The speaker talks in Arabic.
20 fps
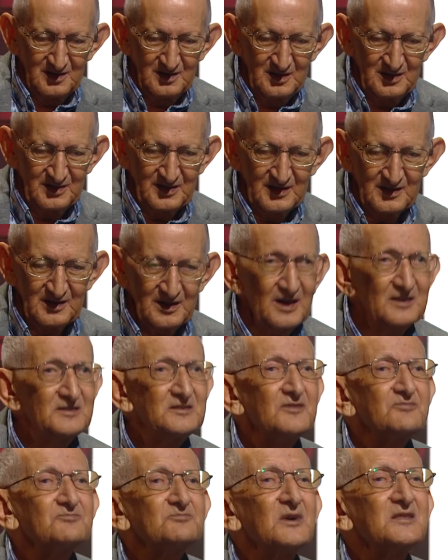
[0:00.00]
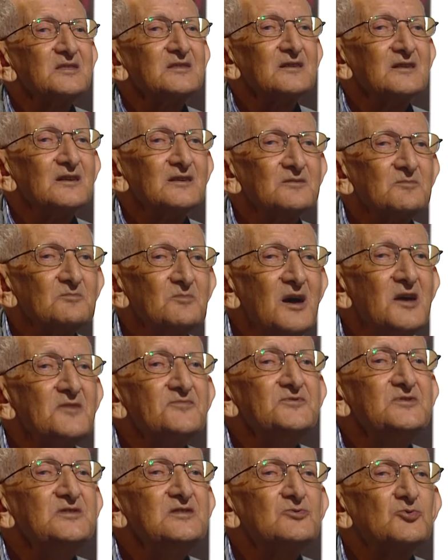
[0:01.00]
اذا الهدف مثلا ما
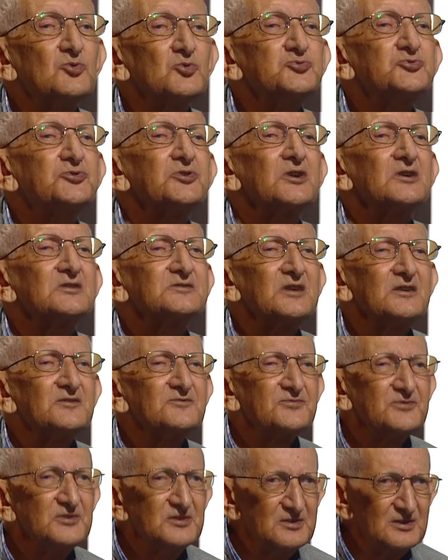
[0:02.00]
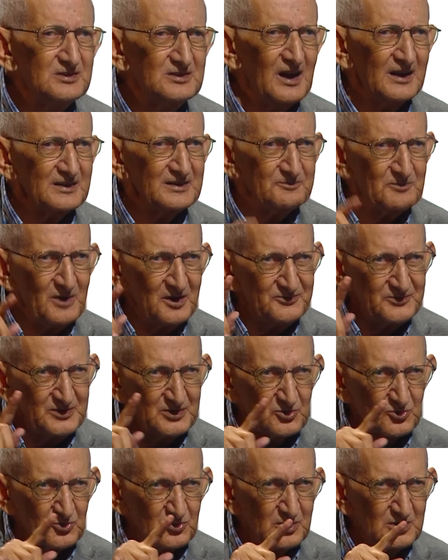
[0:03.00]
في قدره تنفيذ يعني ما في
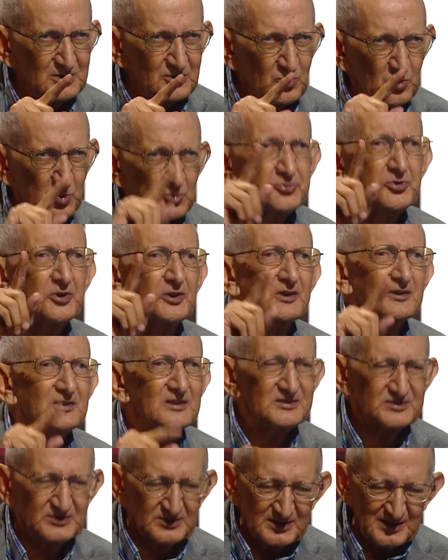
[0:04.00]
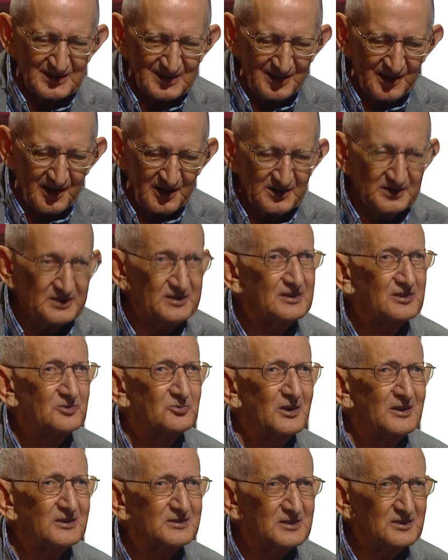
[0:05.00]
قدرة لا استطلاعية
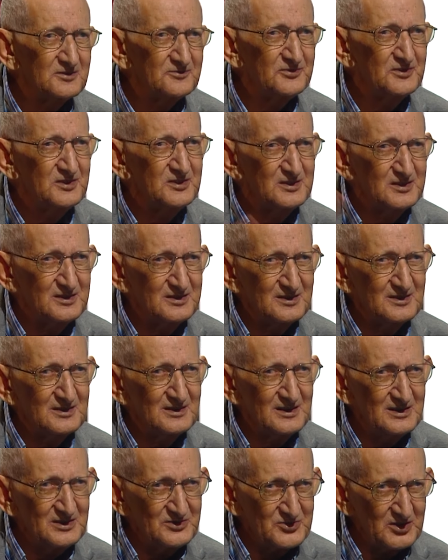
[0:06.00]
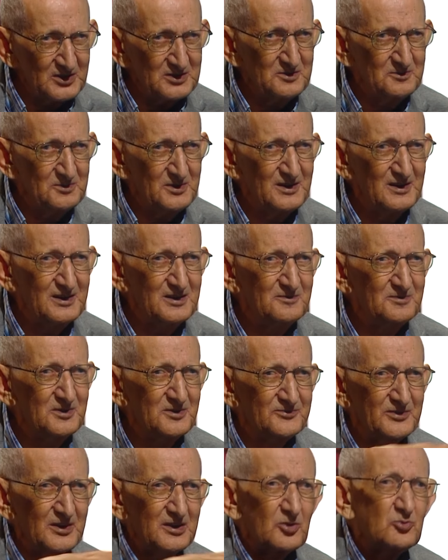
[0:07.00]
ولا تنفيذية للجانب الليبي
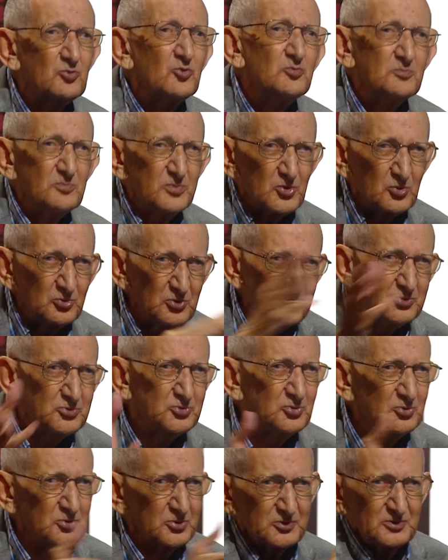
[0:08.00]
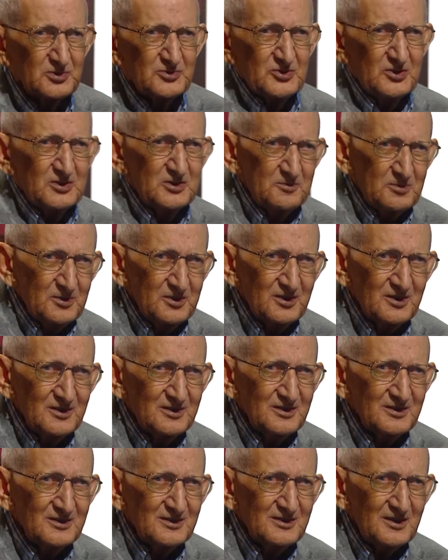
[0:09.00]
فيقوم بكل الدور الجانب
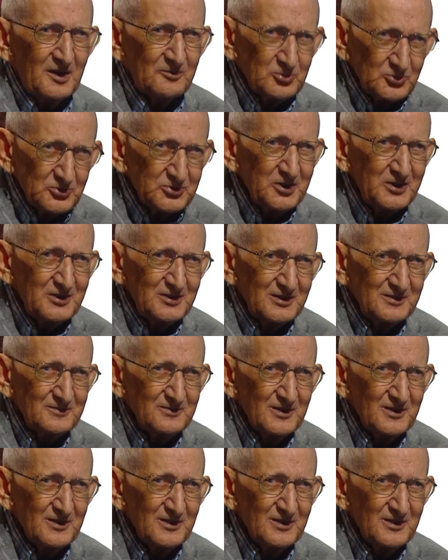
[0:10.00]
أبو نطاه